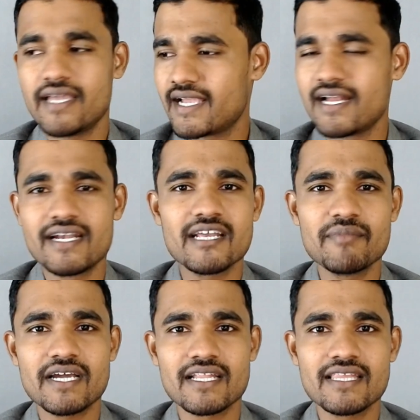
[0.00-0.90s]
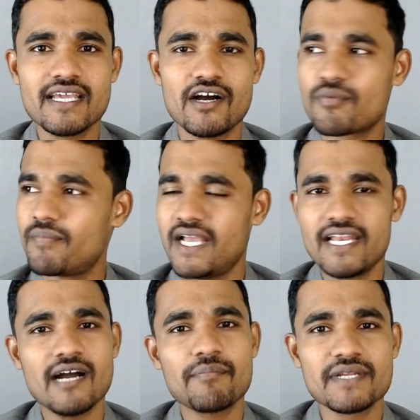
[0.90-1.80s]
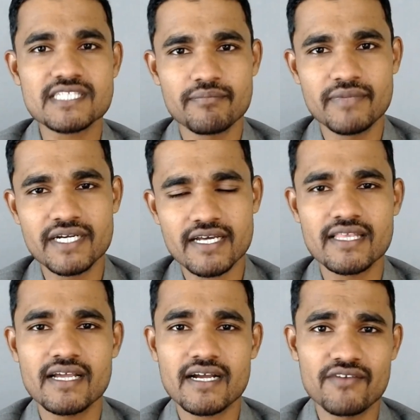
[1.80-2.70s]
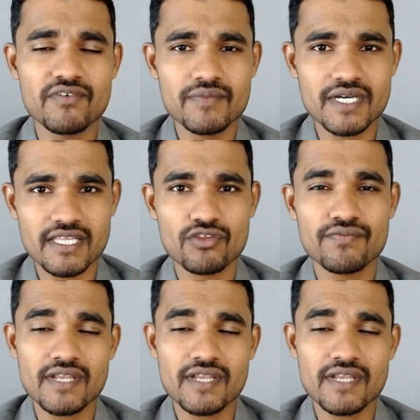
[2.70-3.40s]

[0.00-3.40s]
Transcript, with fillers: एक घंटे में कर दिया और पहले आपने सबमिट कर दिया कंफर्म कर दिया तो